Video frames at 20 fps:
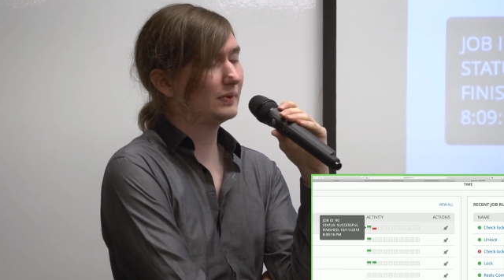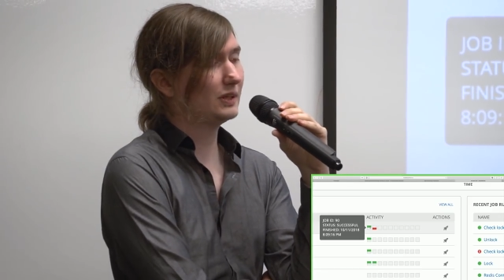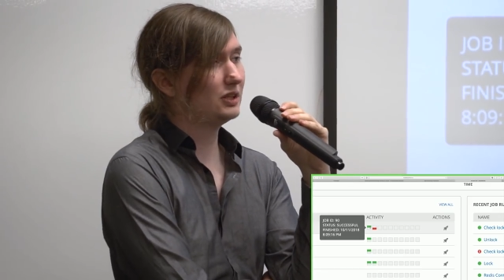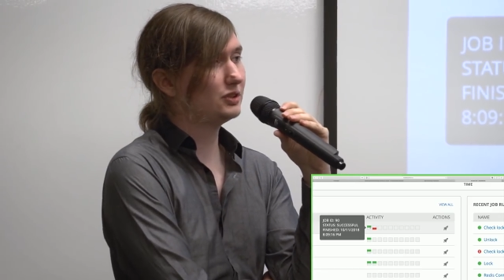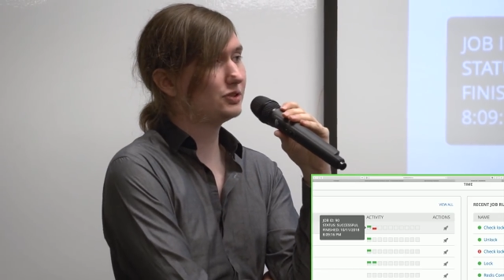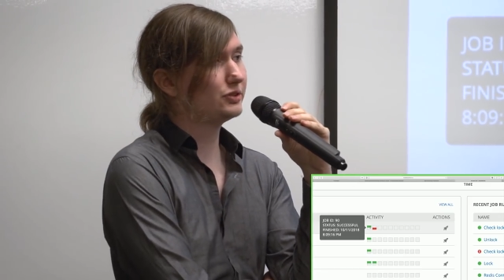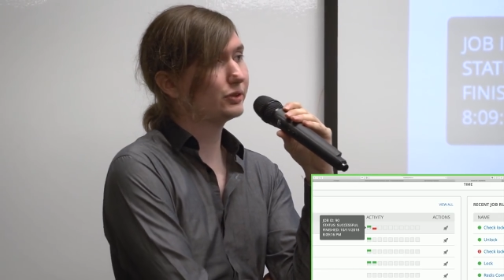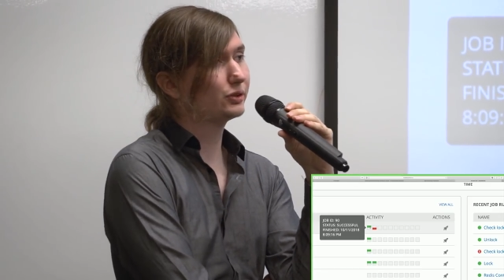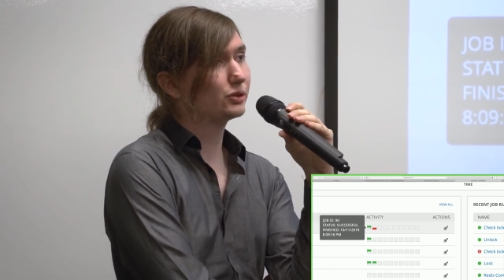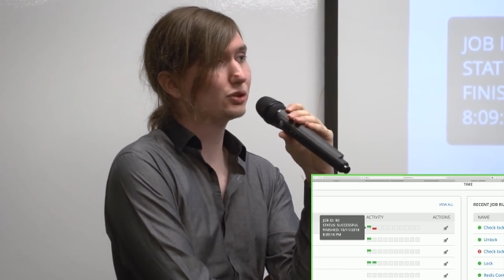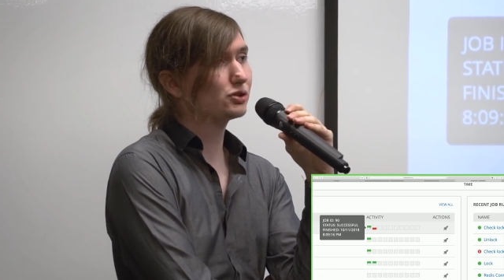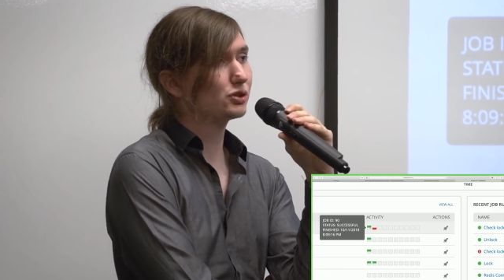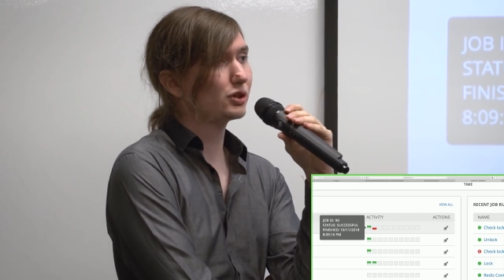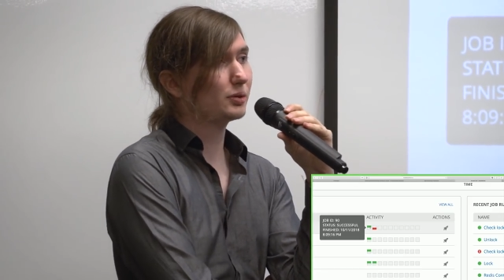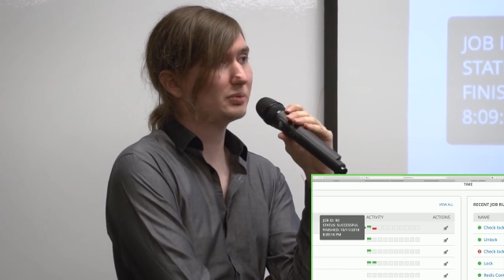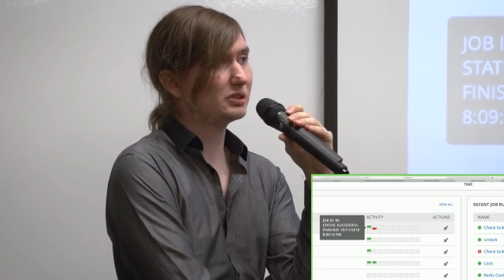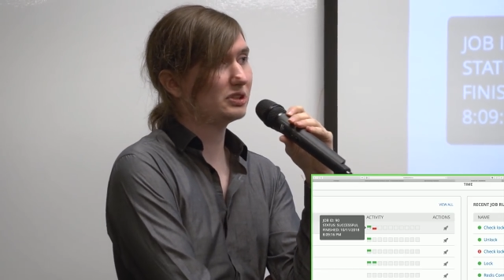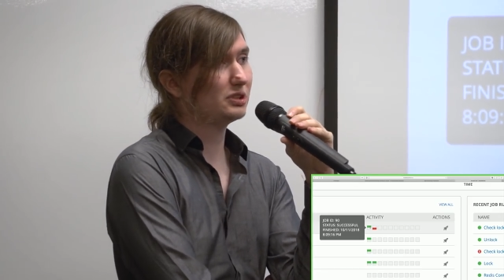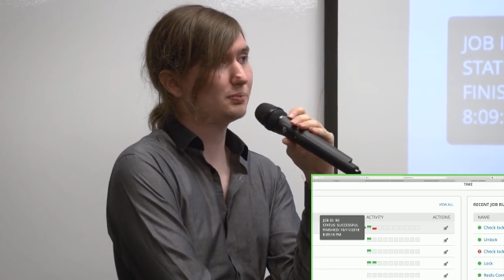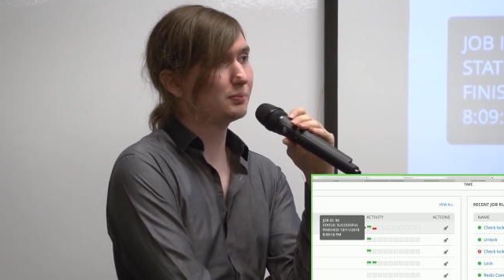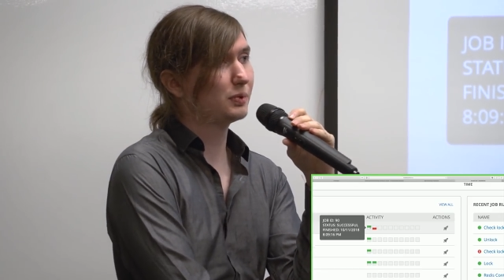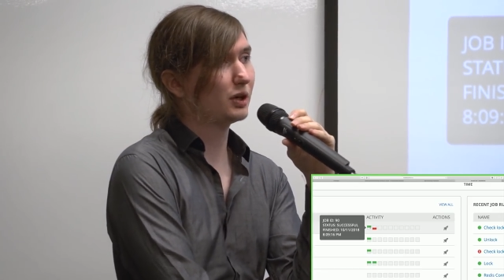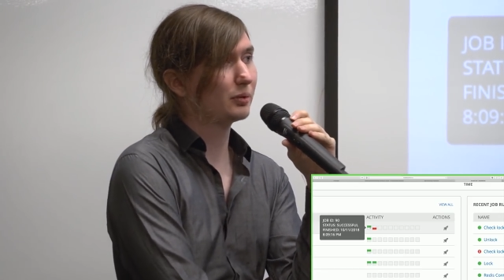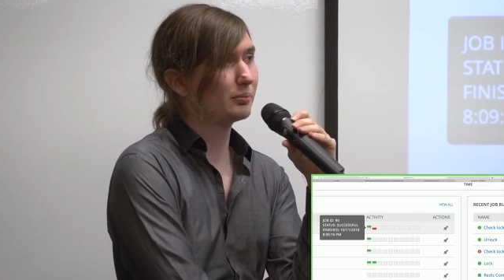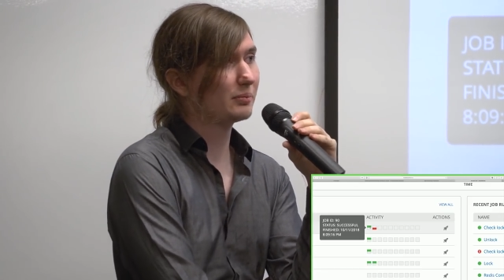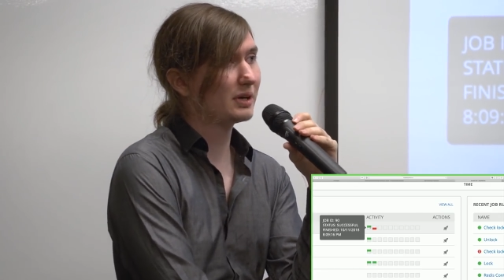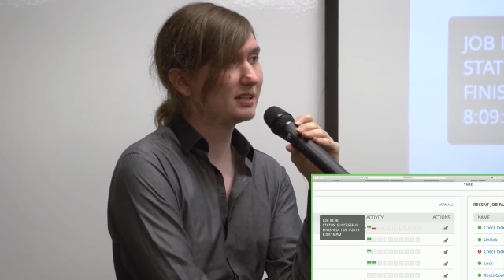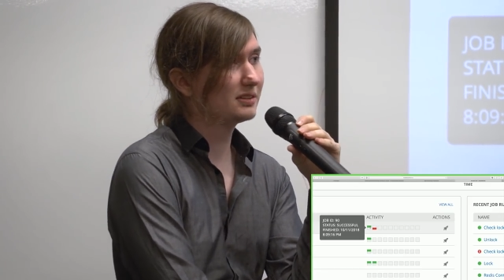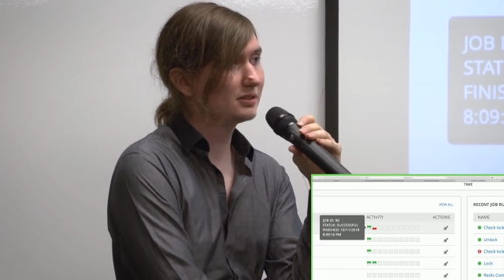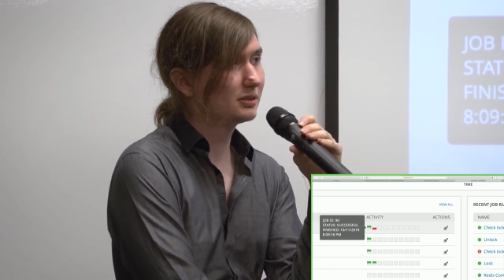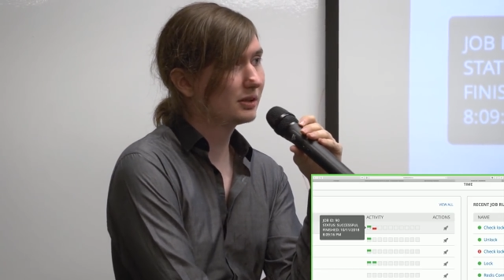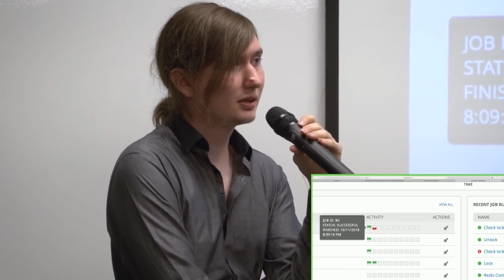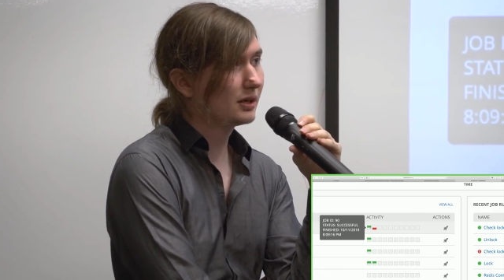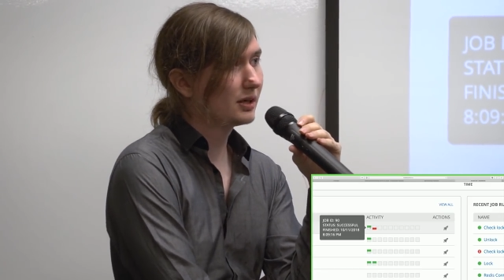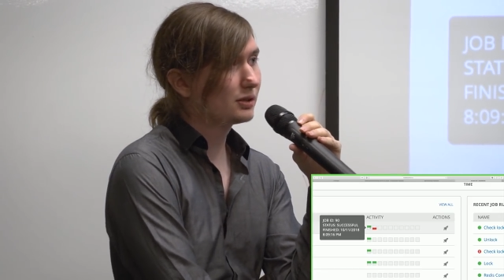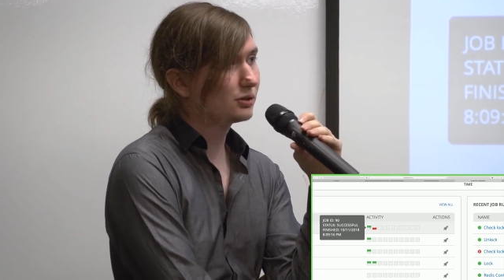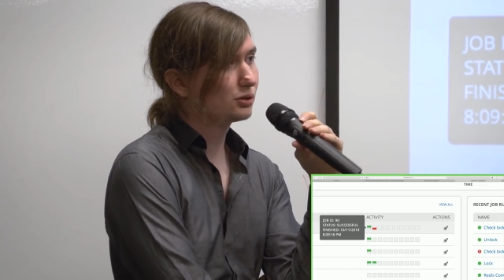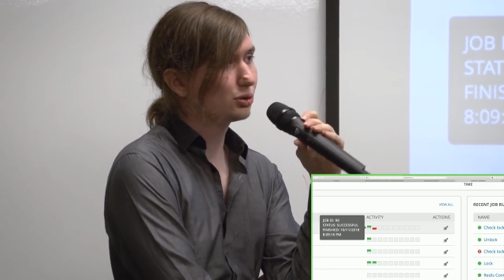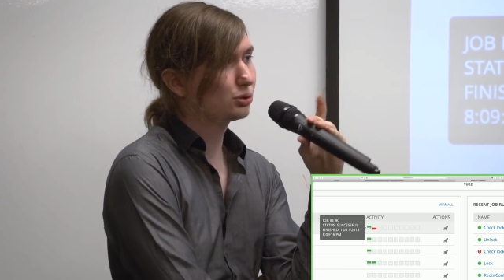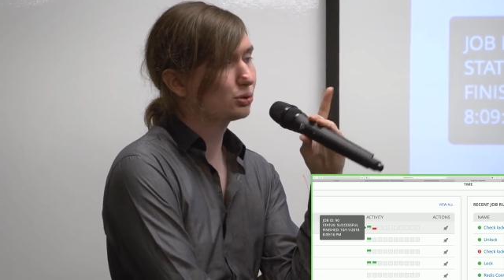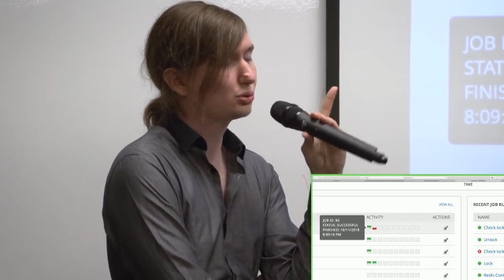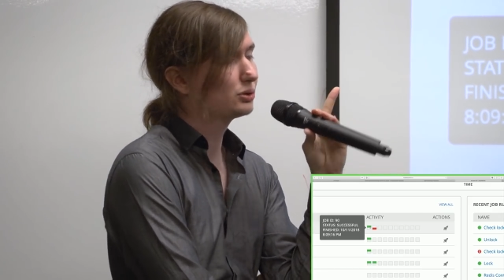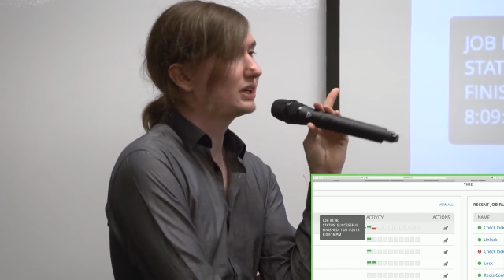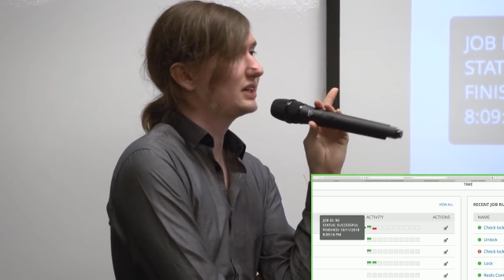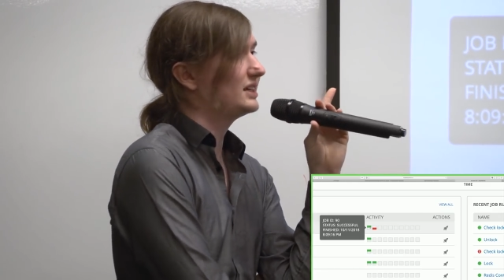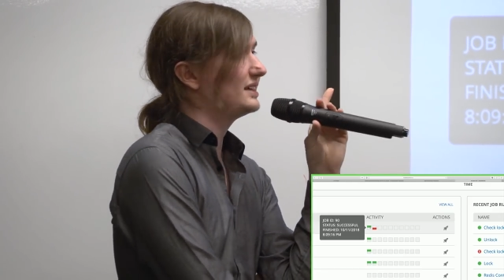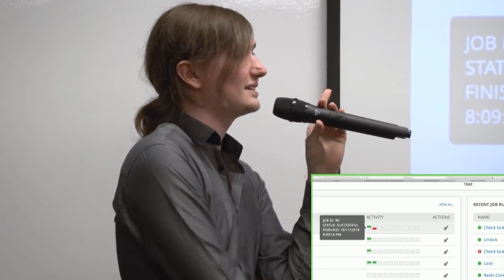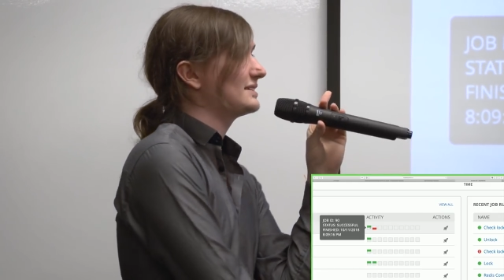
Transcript: jeśli ktoś robi deployment, to tutaj